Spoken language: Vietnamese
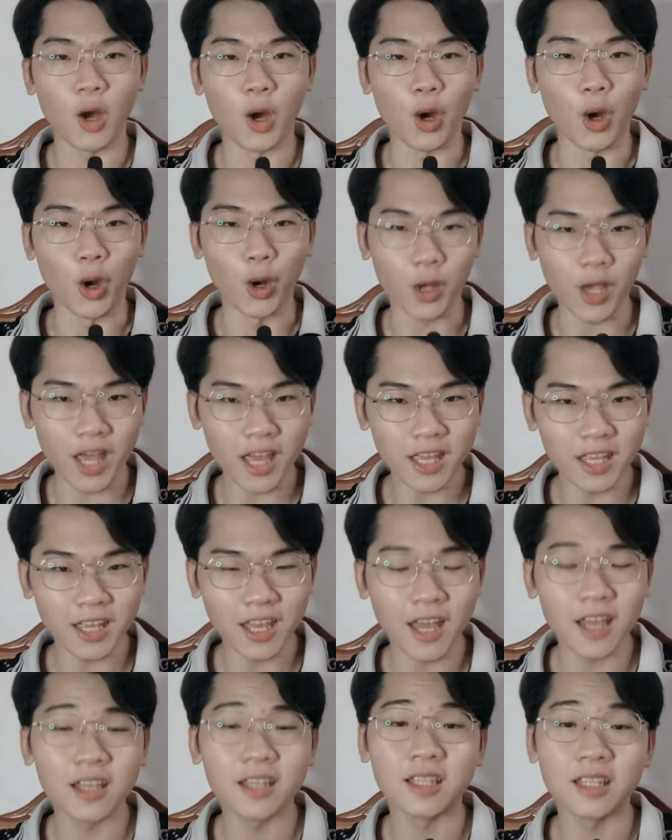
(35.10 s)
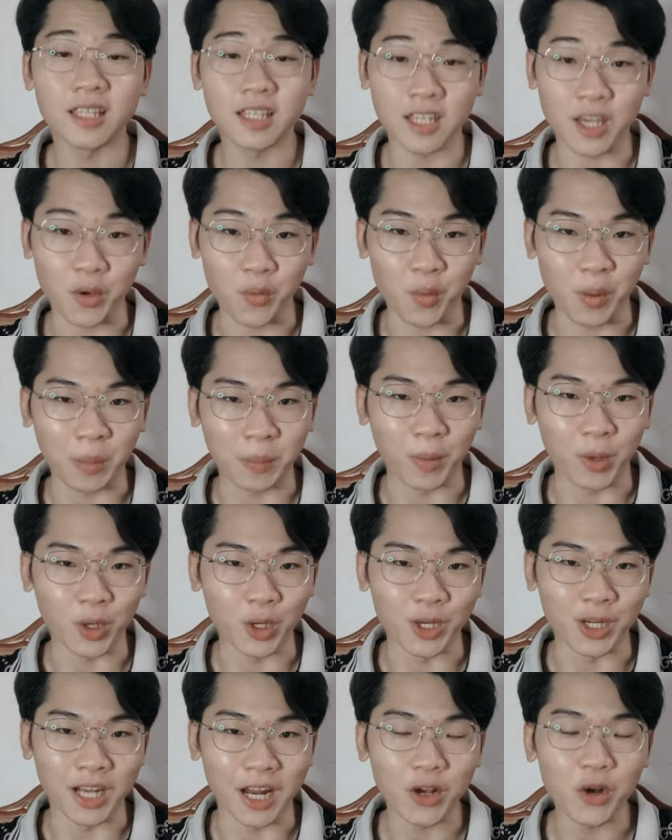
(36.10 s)
Ok, chào mừng mọi
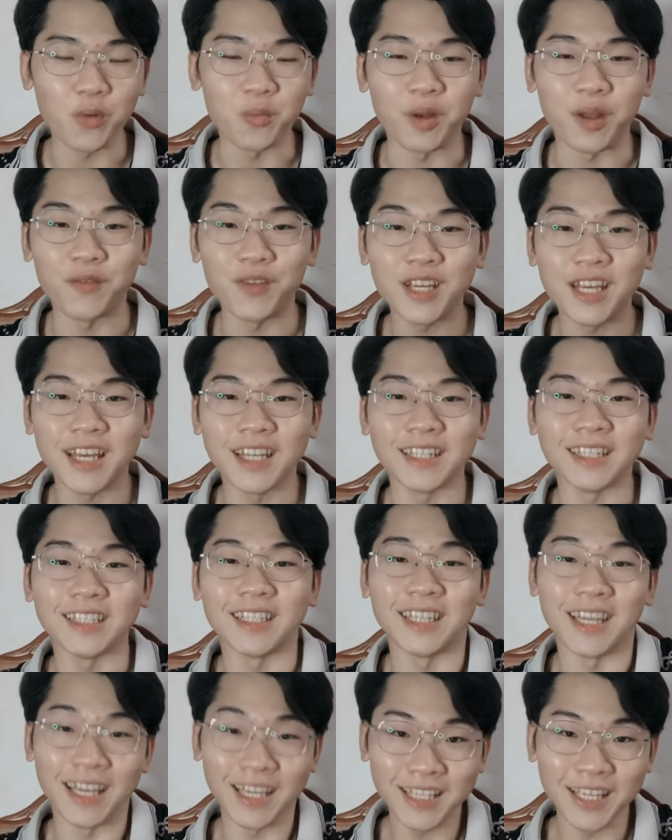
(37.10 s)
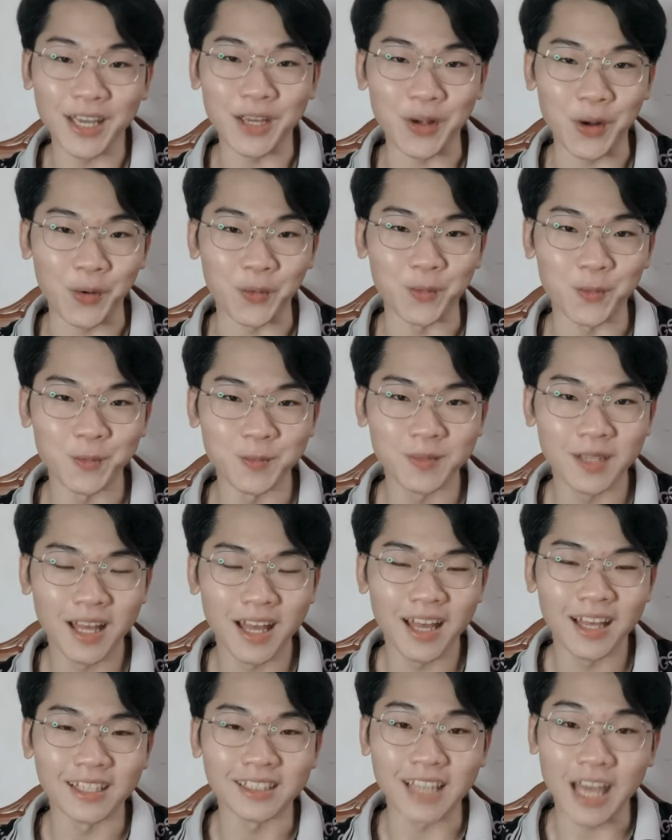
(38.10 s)
người đã cùng đến với kênh Ký Kỳ Cục.
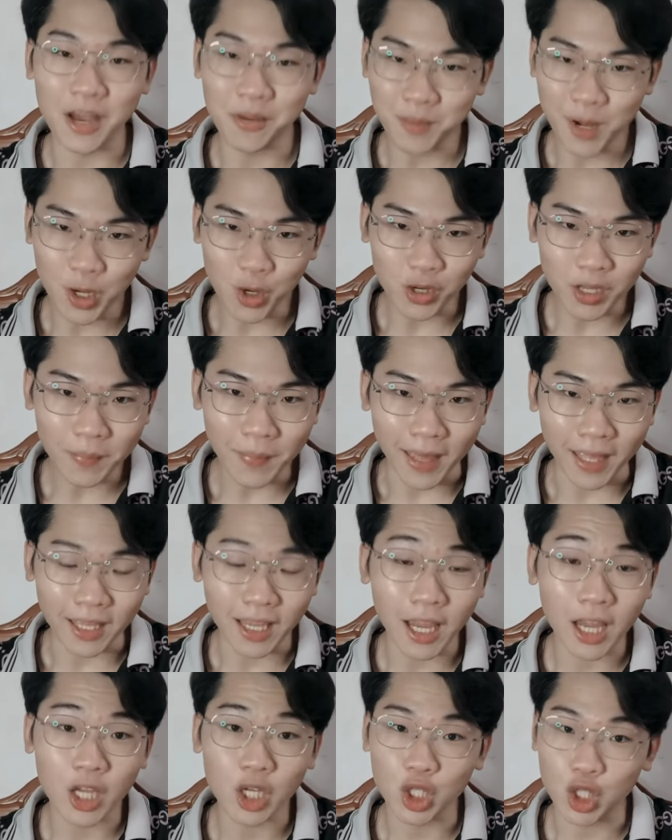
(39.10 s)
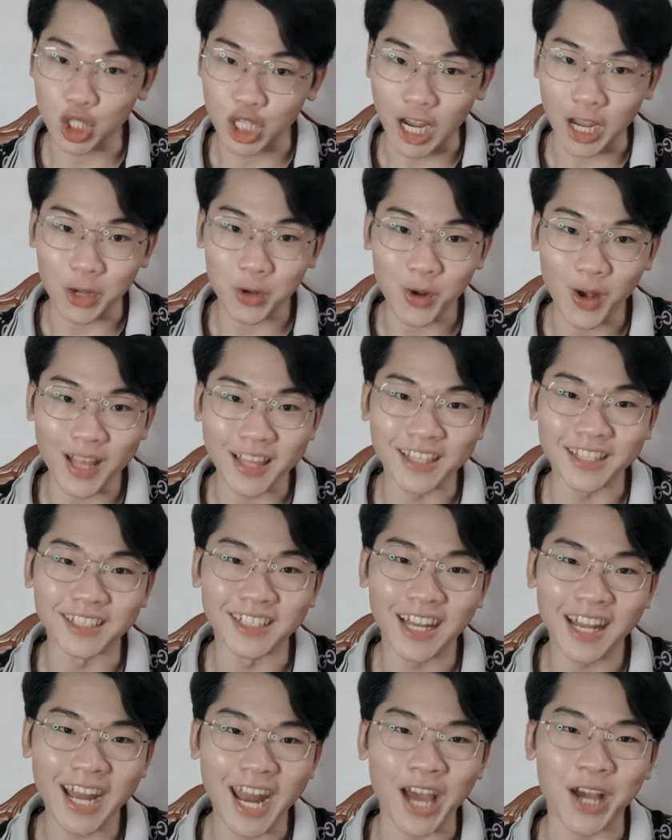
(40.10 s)
Ngày hôm nay cô các bạn trải qua như
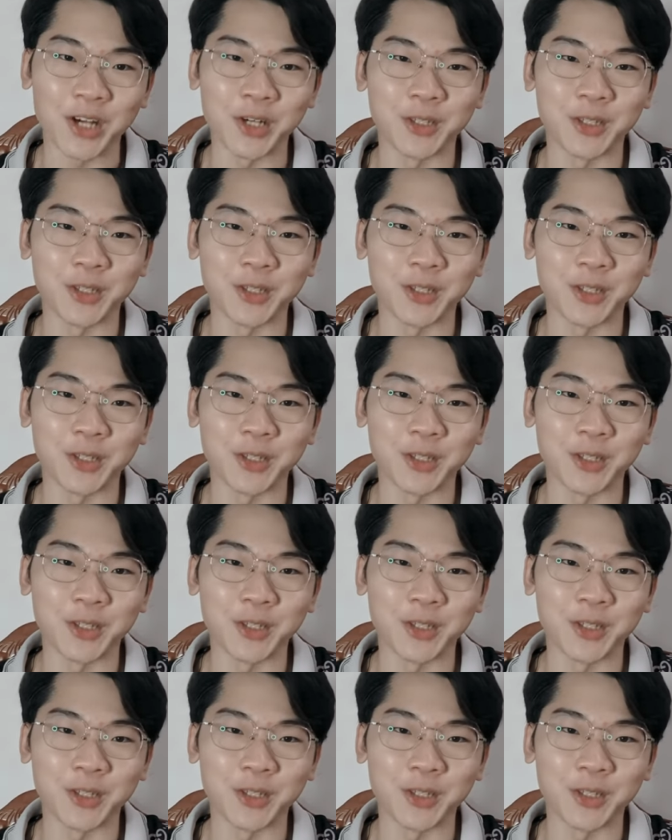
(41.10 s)
thế nào?